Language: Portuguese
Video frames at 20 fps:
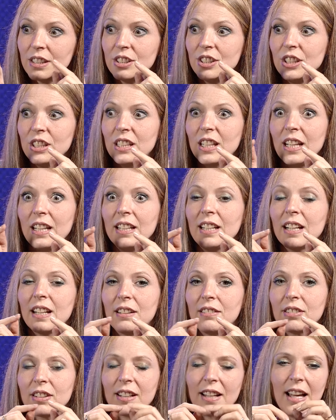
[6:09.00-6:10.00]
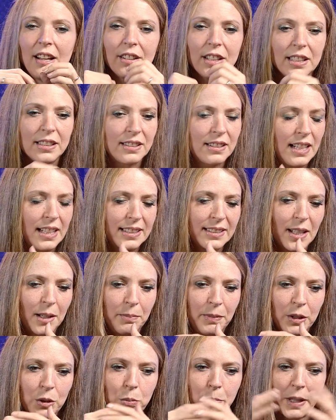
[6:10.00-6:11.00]
de quem que ela, claro que tem que ser
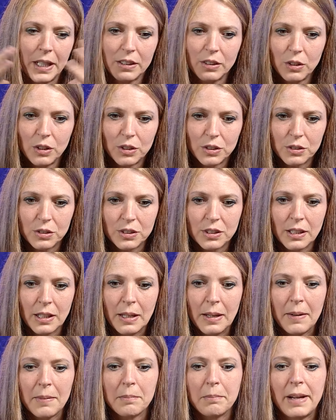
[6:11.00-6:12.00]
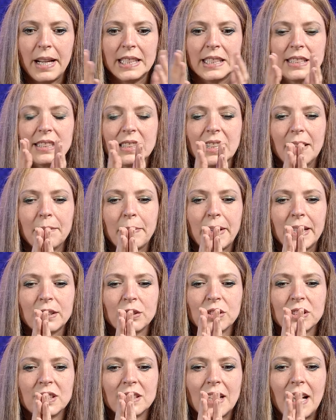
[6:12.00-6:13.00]
amigo para todos, mas,
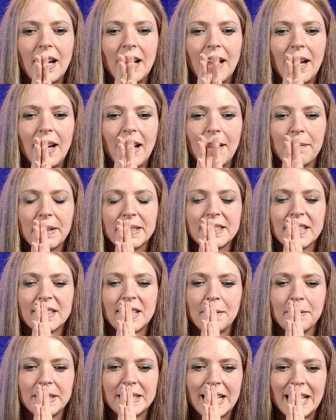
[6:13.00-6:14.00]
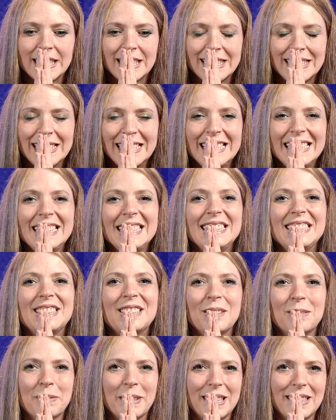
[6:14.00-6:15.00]
mas, os, mas as amizades
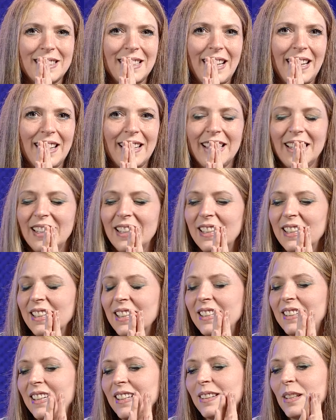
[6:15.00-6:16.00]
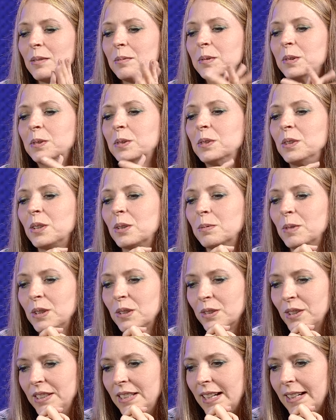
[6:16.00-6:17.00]
íntimas, né, que tem que ter muito,
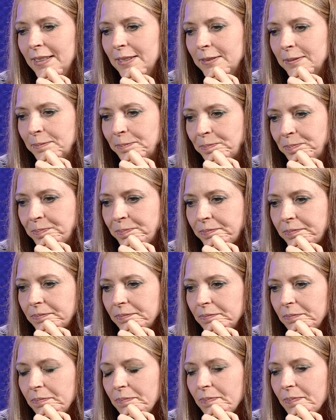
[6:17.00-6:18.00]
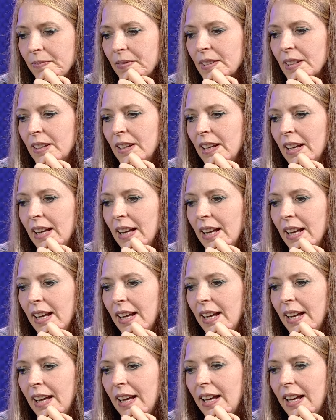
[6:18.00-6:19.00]
muito cuidado.
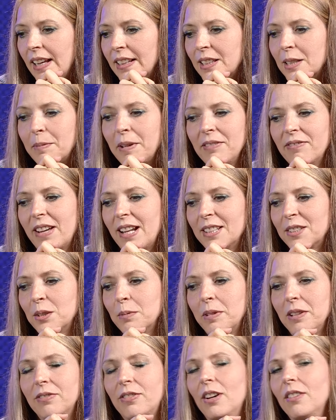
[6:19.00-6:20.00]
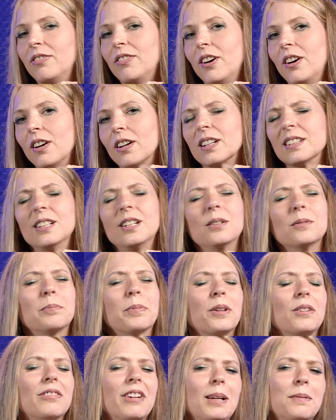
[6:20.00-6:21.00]
É, também falar sobre fofoca. Não,
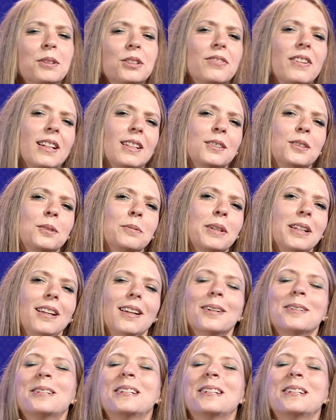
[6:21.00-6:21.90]
Provérbios fala sobre